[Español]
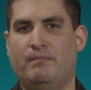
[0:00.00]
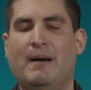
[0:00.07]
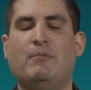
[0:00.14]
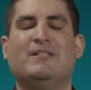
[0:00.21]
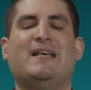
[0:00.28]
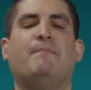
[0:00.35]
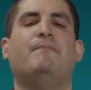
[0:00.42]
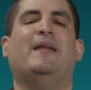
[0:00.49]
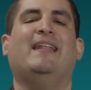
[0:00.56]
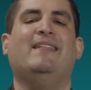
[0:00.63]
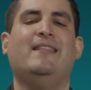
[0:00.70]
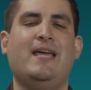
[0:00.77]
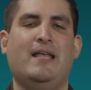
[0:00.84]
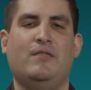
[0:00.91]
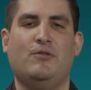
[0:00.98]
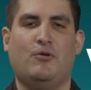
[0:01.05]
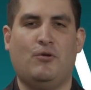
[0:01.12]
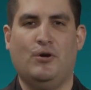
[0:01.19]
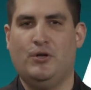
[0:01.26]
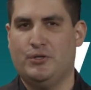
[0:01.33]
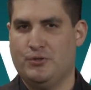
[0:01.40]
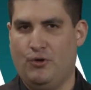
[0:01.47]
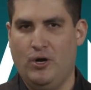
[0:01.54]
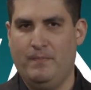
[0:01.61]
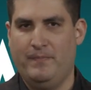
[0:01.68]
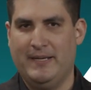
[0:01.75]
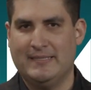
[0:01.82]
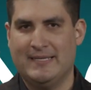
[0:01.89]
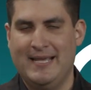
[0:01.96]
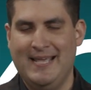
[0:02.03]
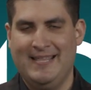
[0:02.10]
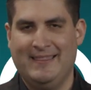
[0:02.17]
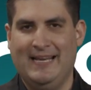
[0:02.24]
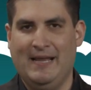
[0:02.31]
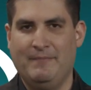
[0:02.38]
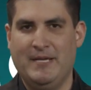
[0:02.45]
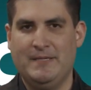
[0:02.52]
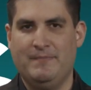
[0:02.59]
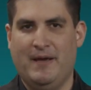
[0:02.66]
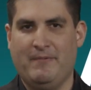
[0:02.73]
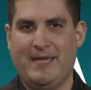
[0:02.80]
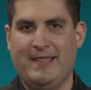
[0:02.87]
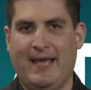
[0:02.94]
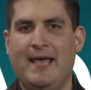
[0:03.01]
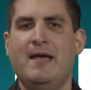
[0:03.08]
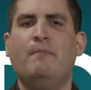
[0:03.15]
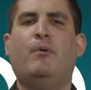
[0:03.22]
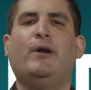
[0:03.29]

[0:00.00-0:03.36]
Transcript: Vamos aprendiendo con los golpes de la misma vida.